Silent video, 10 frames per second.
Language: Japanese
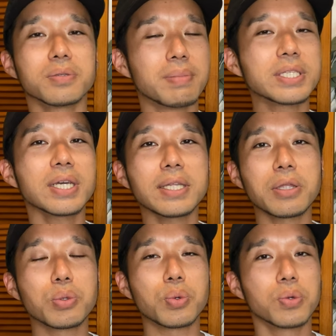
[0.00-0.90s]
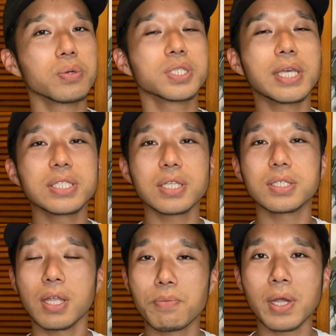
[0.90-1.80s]
間違えてるところを指摘
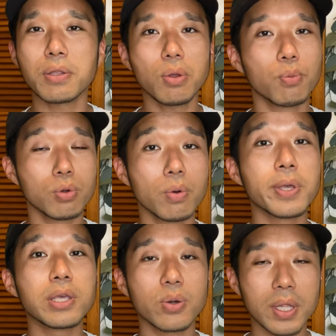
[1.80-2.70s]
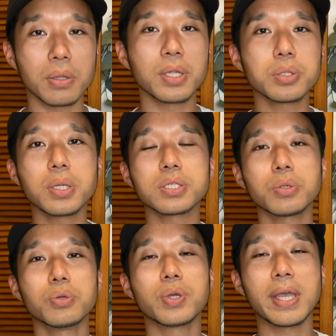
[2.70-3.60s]
してもらえると僕も勉強になるんでそれはす
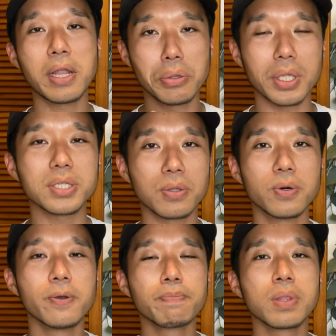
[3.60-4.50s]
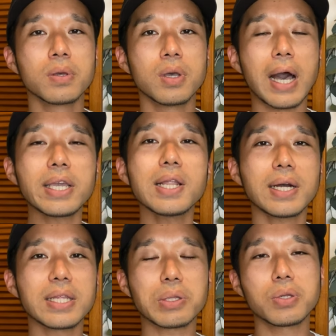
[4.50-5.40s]
ごい受け入れるんですけど明ら
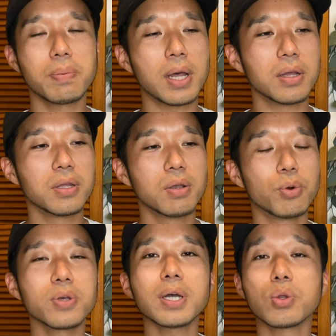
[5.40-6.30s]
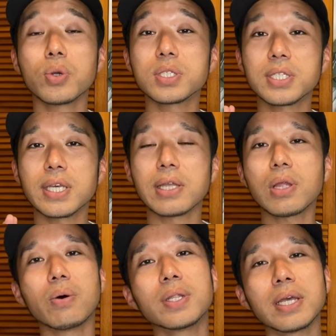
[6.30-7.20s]
かに例えば僕が糖質制限
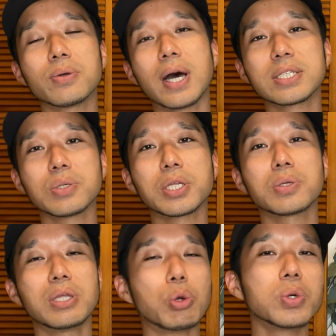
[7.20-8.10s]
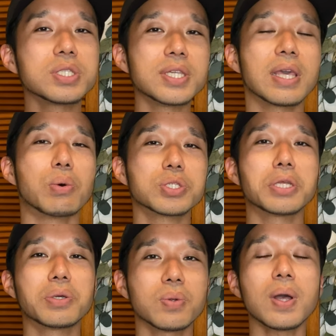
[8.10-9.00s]
と合わないような発症をした時に糖質制限をし
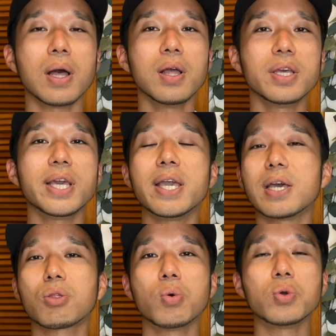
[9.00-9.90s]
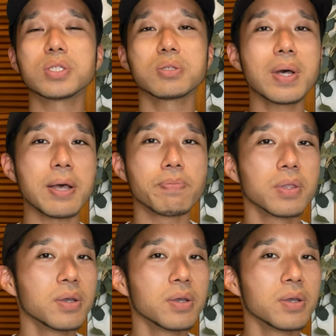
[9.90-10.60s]
てる人がいやいや糖質は